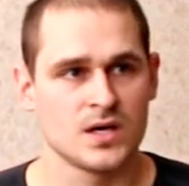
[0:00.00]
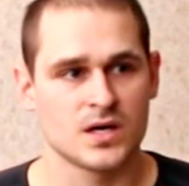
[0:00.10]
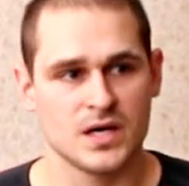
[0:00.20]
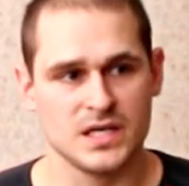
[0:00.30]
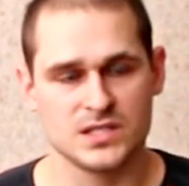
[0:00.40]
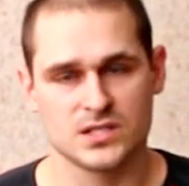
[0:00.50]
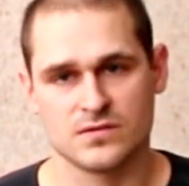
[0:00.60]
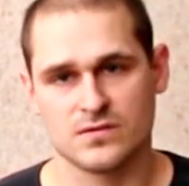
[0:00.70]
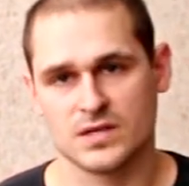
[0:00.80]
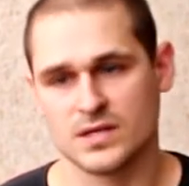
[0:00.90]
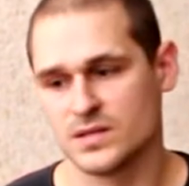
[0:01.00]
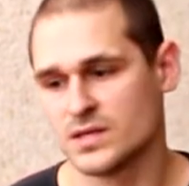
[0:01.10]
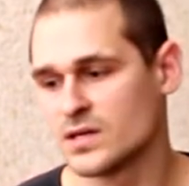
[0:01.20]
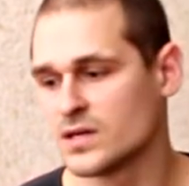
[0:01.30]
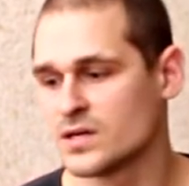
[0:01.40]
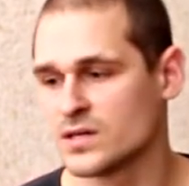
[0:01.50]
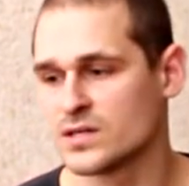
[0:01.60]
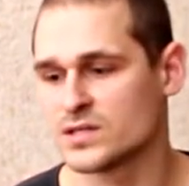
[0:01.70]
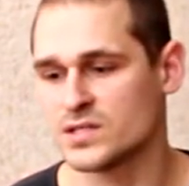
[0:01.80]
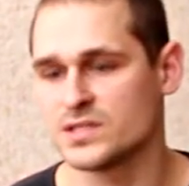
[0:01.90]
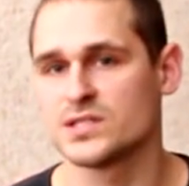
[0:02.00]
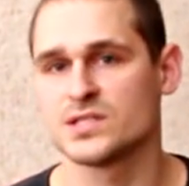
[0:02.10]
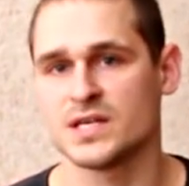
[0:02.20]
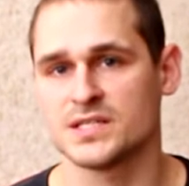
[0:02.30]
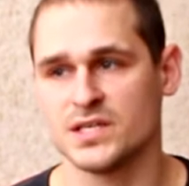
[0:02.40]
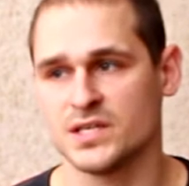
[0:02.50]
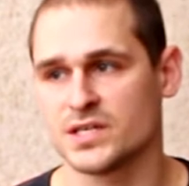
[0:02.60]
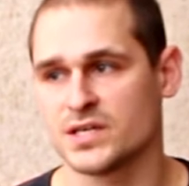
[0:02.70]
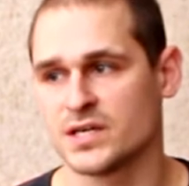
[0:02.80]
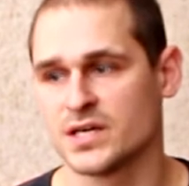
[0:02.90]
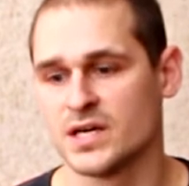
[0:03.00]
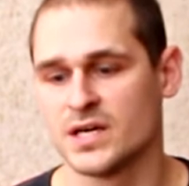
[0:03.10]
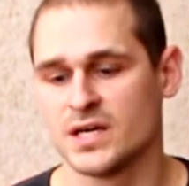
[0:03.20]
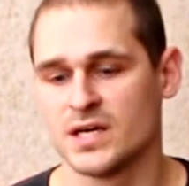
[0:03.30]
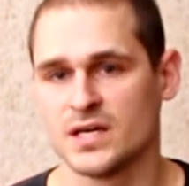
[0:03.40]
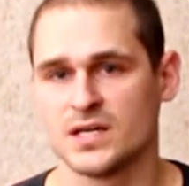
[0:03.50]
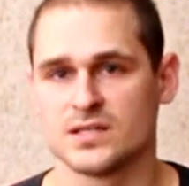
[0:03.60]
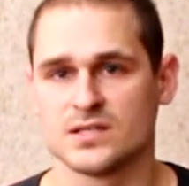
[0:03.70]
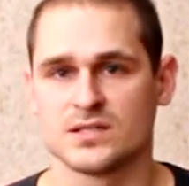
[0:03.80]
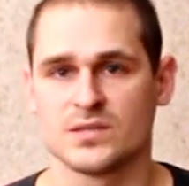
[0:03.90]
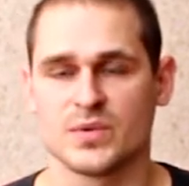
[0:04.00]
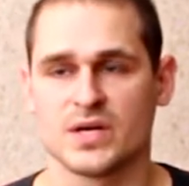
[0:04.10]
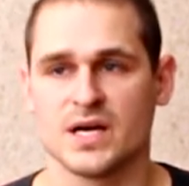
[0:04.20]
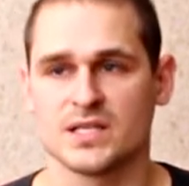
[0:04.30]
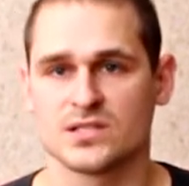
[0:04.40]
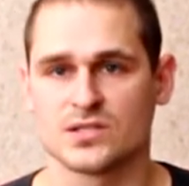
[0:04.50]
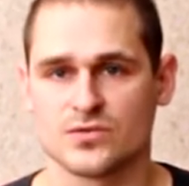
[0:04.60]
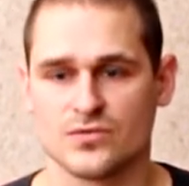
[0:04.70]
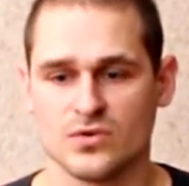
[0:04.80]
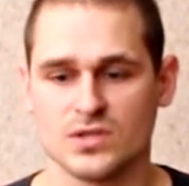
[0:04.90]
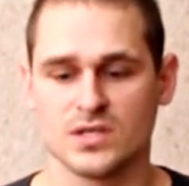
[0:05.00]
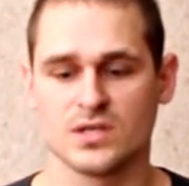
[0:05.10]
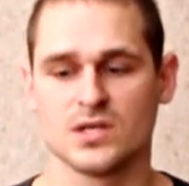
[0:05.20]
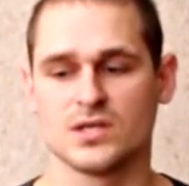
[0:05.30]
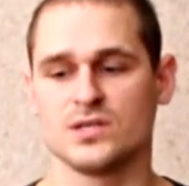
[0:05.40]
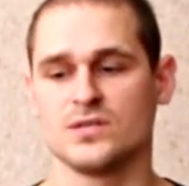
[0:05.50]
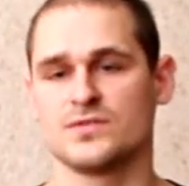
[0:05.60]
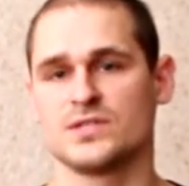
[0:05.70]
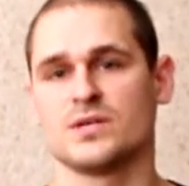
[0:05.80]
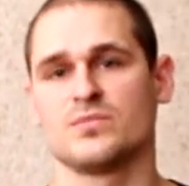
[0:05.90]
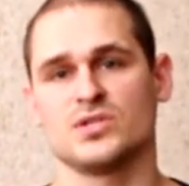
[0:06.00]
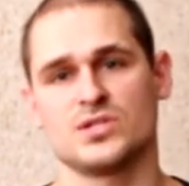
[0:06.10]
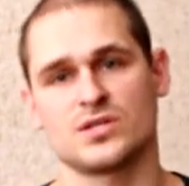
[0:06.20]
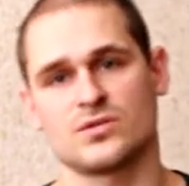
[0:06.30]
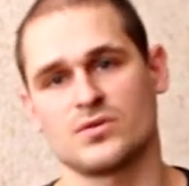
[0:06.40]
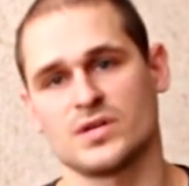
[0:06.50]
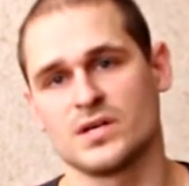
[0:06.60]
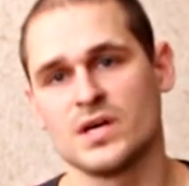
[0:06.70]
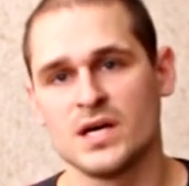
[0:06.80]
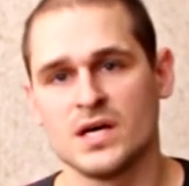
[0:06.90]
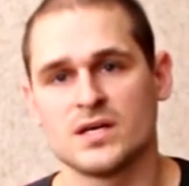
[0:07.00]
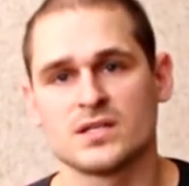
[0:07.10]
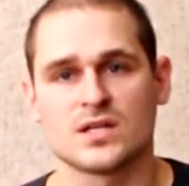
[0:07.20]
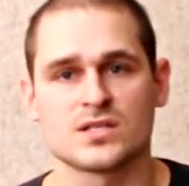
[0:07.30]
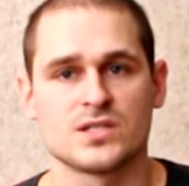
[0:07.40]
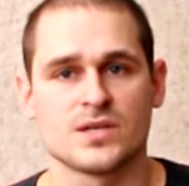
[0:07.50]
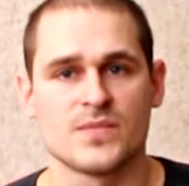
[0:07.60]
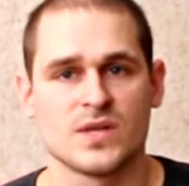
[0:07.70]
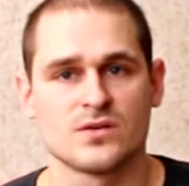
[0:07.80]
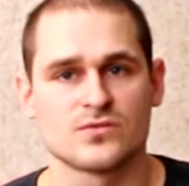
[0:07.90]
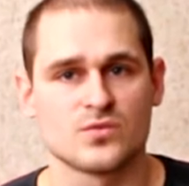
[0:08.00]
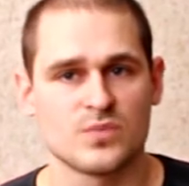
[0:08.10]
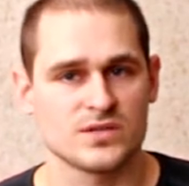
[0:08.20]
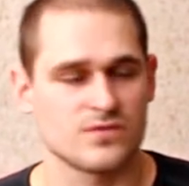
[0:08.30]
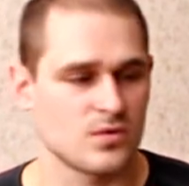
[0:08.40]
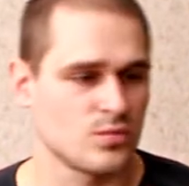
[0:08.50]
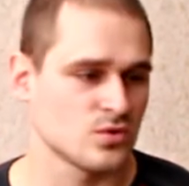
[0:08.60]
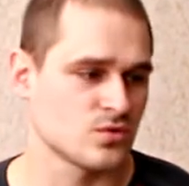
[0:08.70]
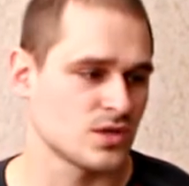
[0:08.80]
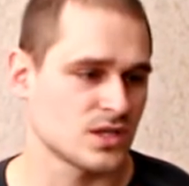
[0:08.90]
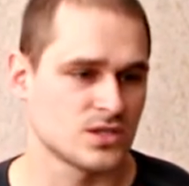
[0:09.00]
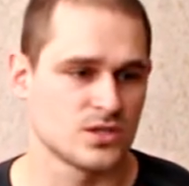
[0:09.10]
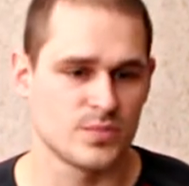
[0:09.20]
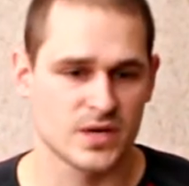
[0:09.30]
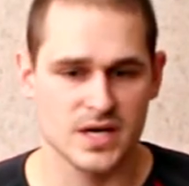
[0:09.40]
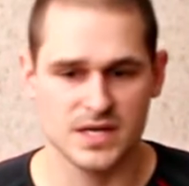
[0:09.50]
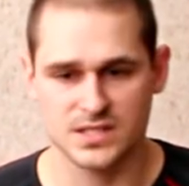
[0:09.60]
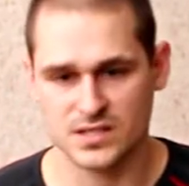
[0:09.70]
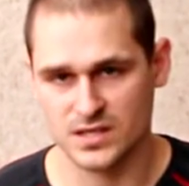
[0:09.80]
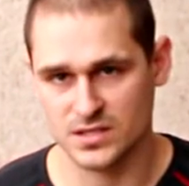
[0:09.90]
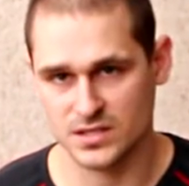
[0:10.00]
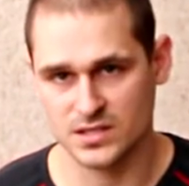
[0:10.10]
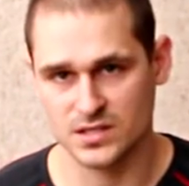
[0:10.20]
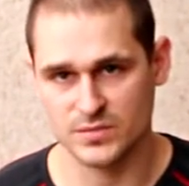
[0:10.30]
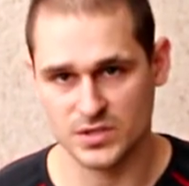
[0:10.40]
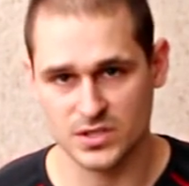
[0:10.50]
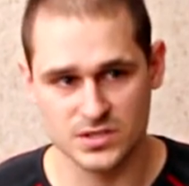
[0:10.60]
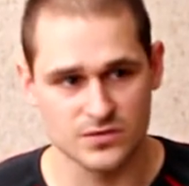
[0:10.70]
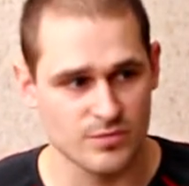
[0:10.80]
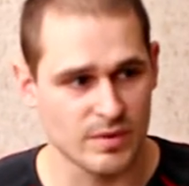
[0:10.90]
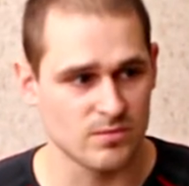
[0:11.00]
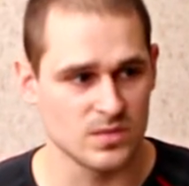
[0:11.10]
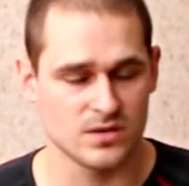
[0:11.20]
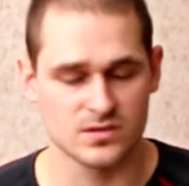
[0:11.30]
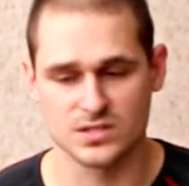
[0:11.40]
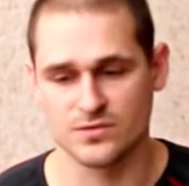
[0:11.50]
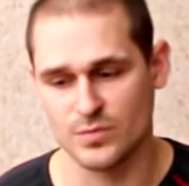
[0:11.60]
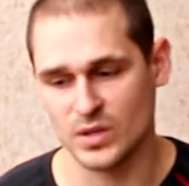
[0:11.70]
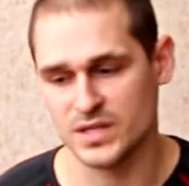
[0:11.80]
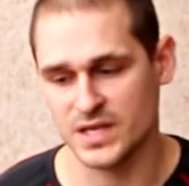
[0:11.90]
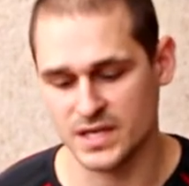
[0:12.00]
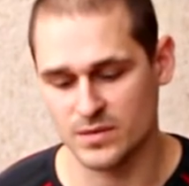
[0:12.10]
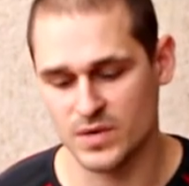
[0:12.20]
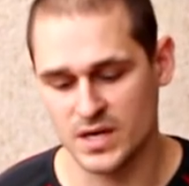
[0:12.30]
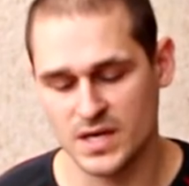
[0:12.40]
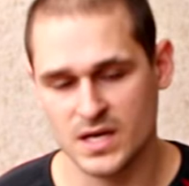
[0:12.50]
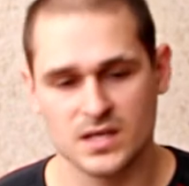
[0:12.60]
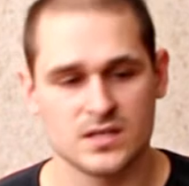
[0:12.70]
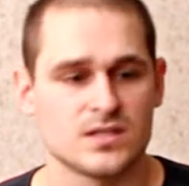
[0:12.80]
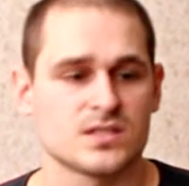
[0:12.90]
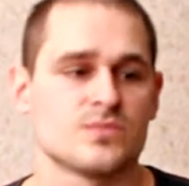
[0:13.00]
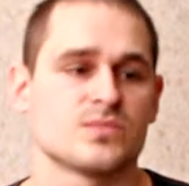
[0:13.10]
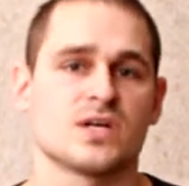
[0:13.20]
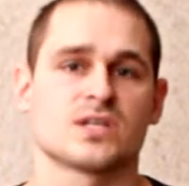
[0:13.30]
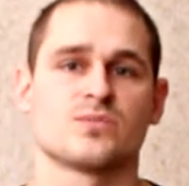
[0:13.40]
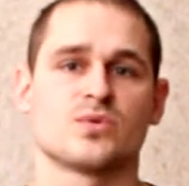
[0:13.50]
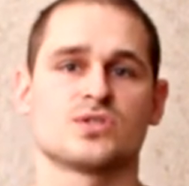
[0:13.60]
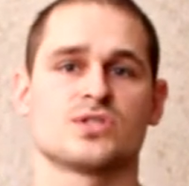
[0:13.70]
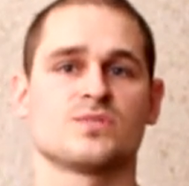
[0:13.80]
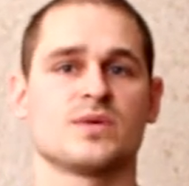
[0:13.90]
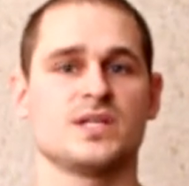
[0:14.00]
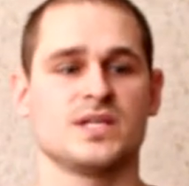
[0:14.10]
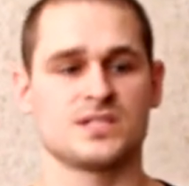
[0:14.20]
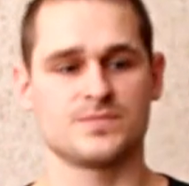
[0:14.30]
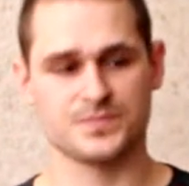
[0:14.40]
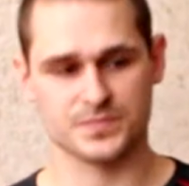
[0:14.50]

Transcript: качество, э, следите за техникой. Э, напрягайте живот и все мышцы, которые должны вступать в работу, также напрягайте и смотрите за, выпол... за выполнением. Э, также можете смотреть